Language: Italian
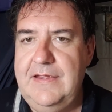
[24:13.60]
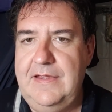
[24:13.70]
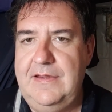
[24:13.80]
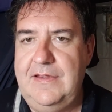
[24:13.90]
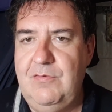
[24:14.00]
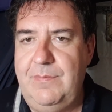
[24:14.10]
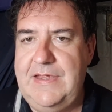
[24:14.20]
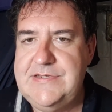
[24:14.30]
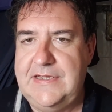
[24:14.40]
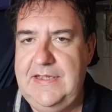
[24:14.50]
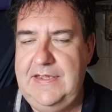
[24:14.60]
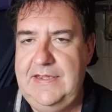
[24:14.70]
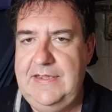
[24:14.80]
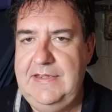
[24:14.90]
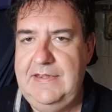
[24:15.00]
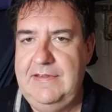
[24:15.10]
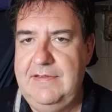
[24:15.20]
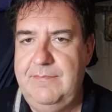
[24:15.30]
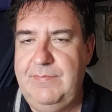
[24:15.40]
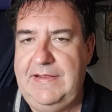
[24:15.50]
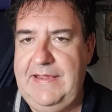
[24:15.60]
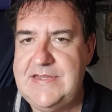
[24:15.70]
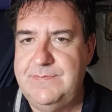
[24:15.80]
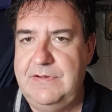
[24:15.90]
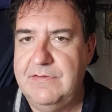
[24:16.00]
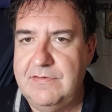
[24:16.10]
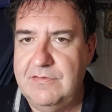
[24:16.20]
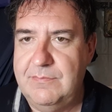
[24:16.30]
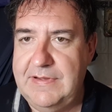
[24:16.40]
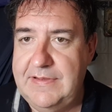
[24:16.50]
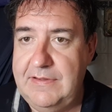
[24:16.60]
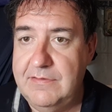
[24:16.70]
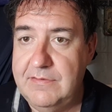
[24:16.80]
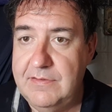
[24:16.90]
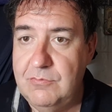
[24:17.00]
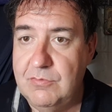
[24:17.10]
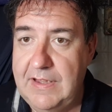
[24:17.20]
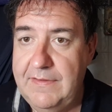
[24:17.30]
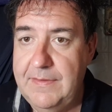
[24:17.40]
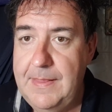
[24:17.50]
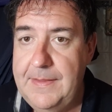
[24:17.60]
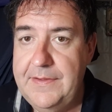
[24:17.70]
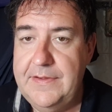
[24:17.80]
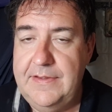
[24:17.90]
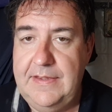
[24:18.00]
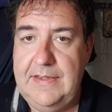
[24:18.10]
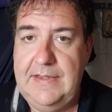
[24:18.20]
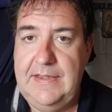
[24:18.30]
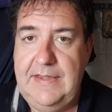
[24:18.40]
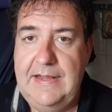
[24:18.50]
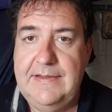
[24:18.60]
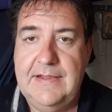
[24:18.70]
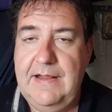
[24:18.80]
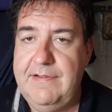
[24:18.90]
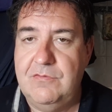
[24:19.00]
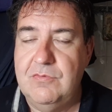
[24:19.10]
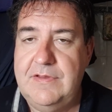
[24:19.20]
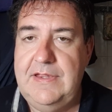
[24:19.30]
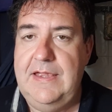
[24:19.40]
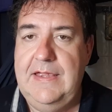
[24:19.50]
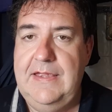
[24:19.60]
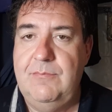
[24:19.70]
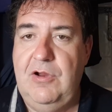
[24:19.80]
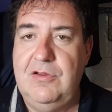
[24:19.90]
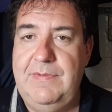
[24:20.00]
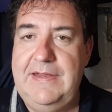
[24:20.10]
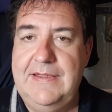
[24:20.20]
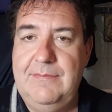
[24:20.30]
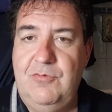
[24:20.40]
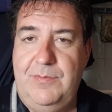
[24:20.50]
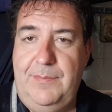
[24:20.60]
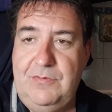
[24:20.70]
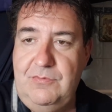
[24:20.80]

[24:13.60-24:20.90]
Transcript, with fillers: i, i due amici che partecipano, che sono Matteo e Luca. E niente, grazie a tutti e buona domenica, buona barba a